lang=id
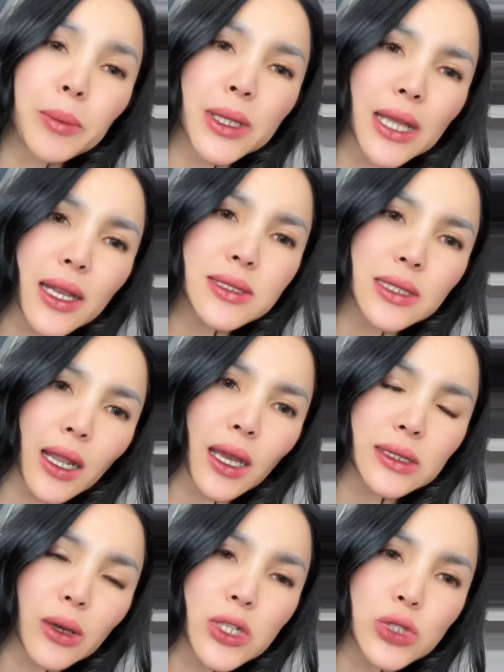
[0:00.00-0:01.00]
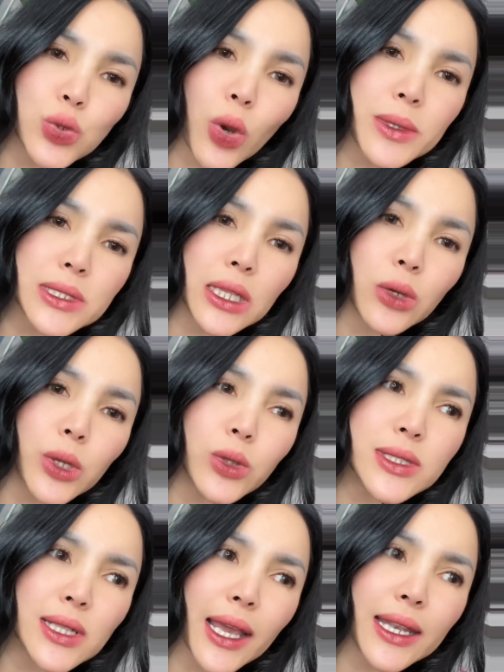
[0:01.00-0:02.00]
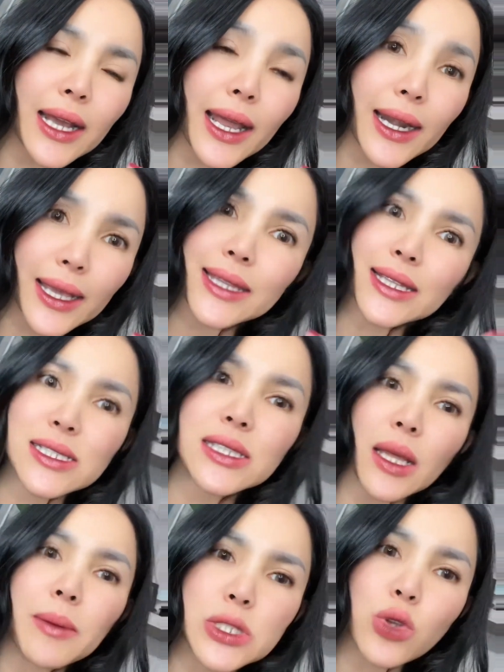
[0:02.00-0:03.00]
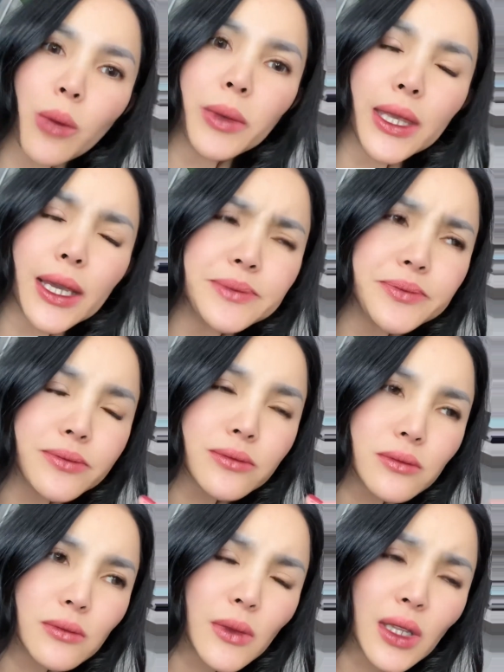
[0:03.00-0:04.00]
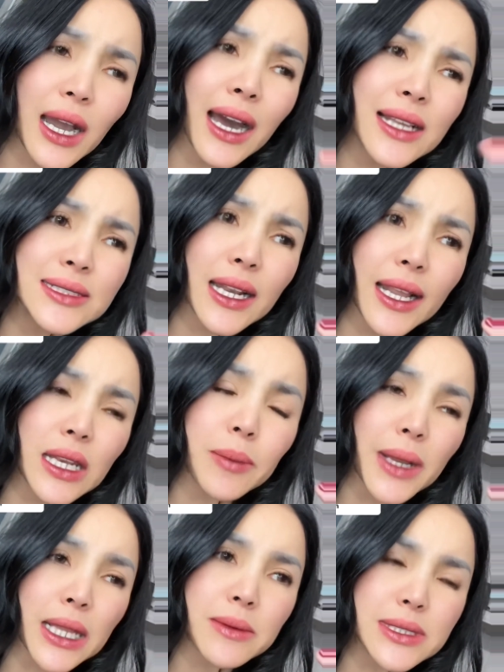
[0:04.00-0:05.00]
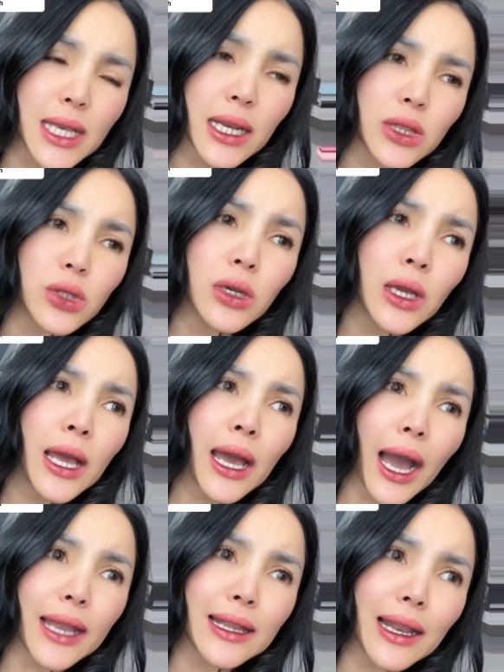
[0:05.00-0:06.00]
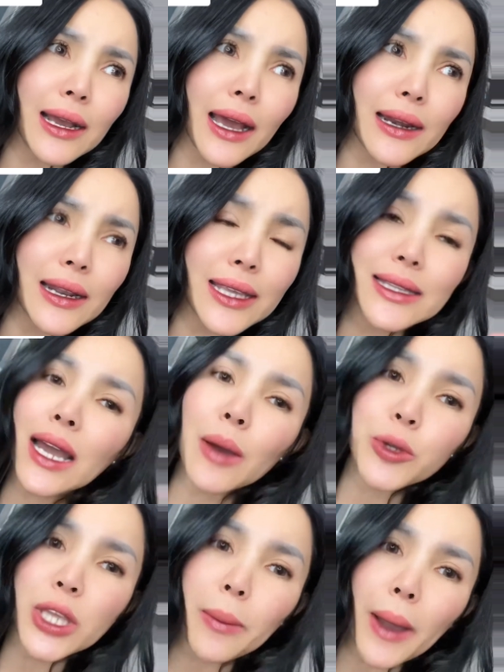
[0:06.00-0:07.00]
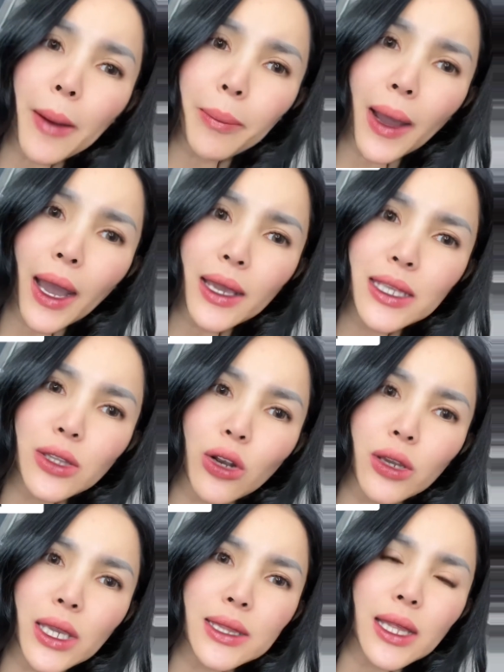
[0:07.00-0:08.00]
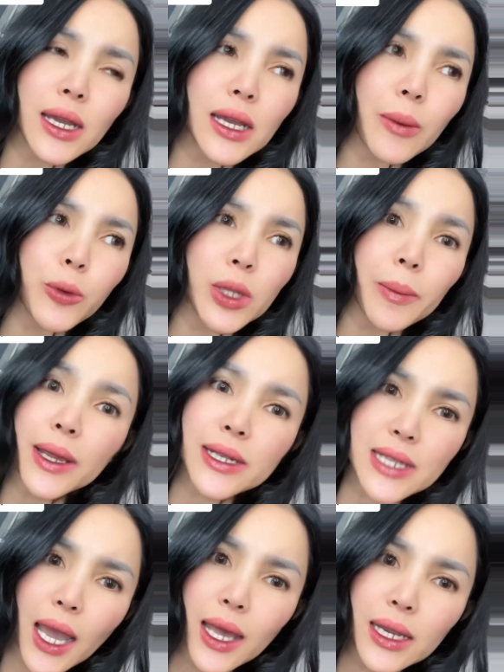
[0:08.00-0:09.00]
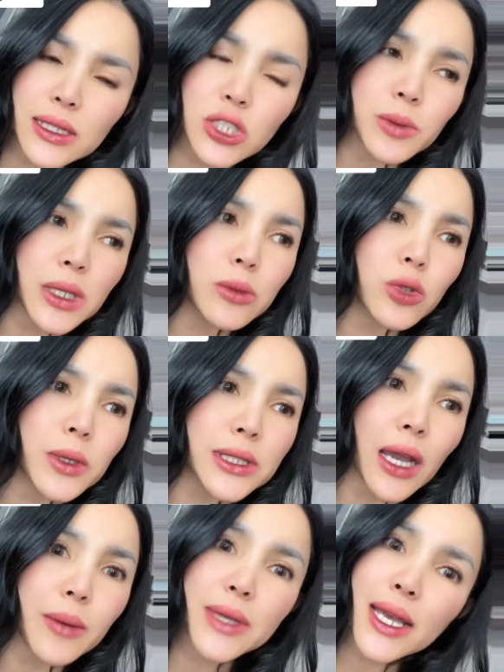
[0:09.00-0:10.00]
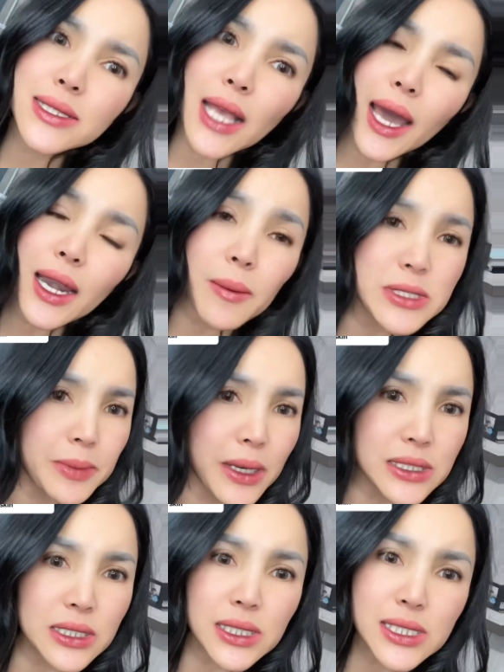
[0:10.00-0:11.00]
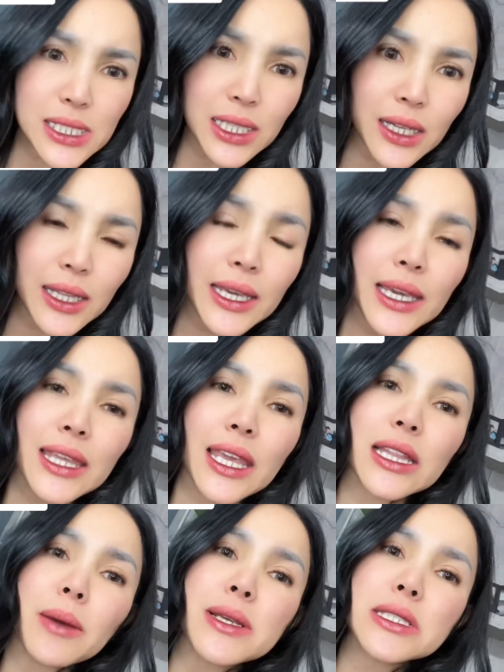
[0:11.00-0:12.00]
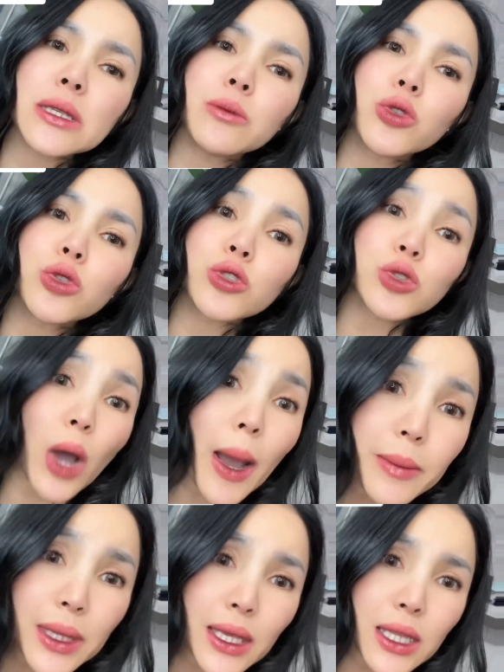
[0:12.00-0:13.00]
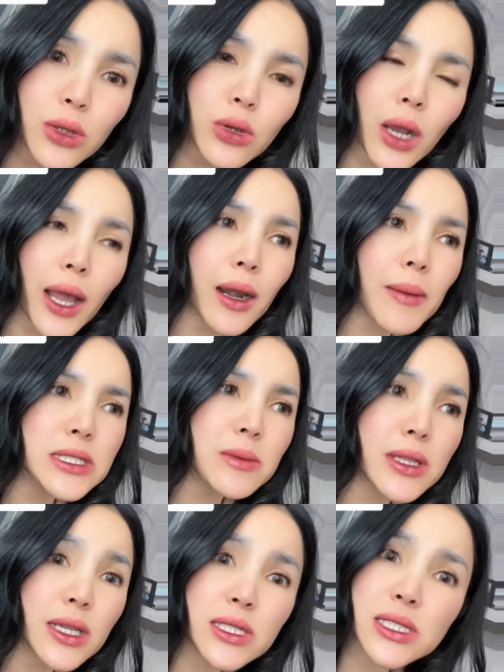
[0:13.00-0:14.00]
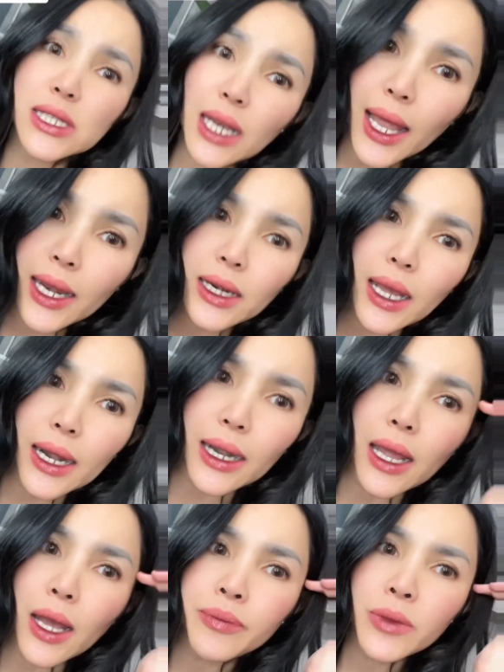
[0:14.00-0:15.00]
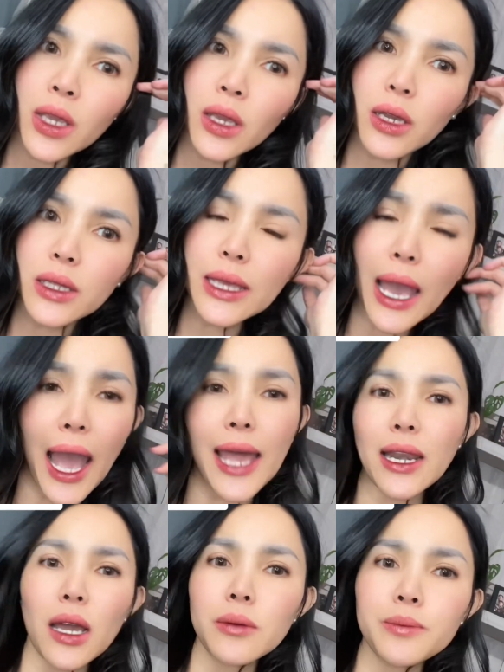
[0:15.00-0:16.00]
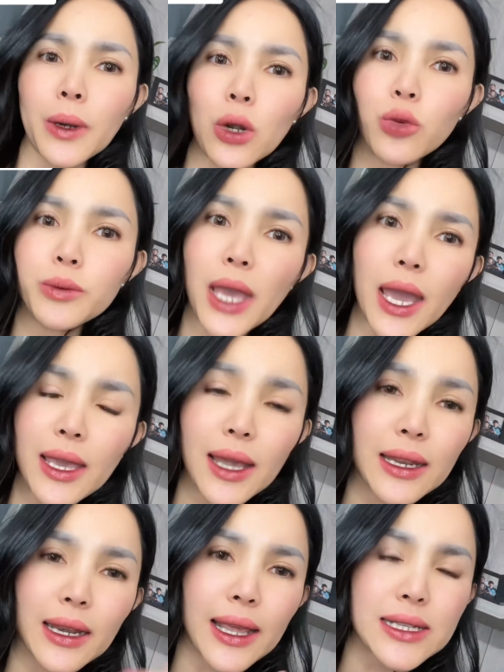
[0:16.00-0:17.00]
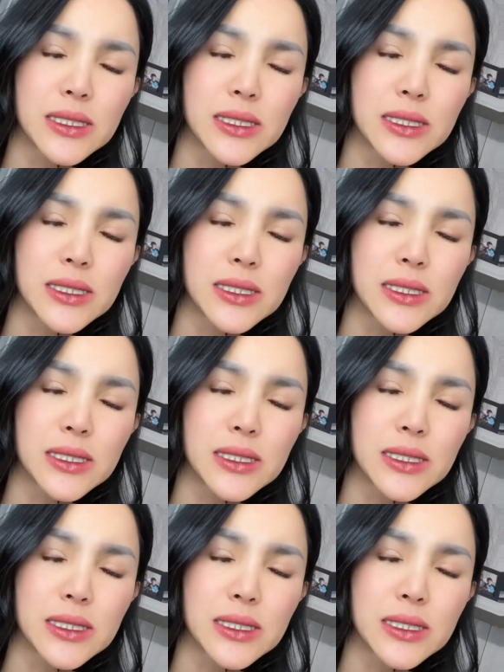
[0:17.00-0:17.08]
bertahan setelah ketahuan suami selingkuh itu selain karena kita cinta sama suami ya alasan lain yang paling besar itu adalah karena kita nggak punya apa-apa gitu loh kita nggak punya pekerjaan kita cuma ibu rumah tangga biasa anak masih pada kecil-kecil kita masih butuh suami gitu karena masih banyak cicilan karena ya anak perlu biaya dan lain